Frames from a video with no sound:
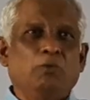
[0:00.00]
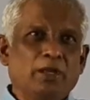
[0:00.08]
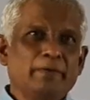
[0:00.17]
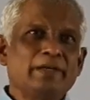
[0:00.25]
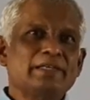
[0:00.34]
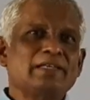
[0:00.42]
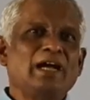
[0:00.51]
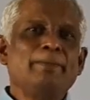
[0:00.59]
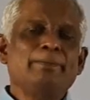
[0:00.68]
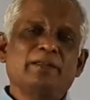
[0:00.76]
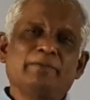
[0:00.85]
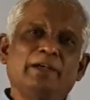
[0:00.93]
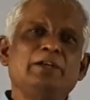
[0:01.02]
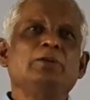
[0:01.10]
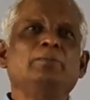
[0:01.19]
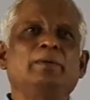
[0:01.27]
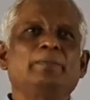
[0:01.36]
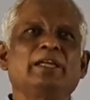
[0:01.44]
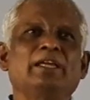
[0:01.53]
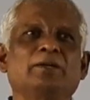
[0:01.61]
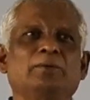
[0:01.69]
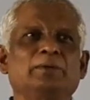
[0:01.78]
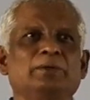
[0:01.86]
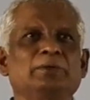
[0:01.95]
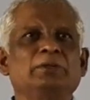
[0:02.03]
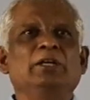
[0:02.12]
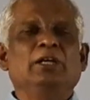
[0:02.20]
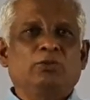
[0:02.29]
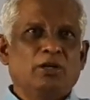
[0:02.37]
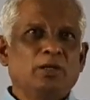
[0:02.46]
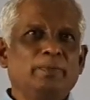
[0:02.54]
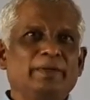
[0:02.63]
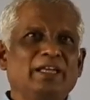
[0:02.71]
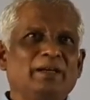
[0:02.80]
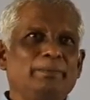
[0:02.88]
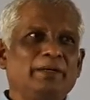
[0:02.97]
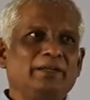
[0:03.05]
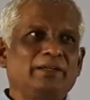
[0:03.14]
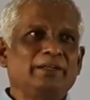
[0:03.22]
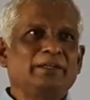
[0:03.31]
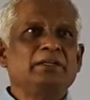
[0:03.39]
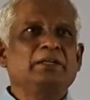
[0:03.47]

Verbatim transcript: உணவே சாப்பிட வேண்டும் அப்படிங்கிற ஒரு தொடர்பு ஏற்பட்டு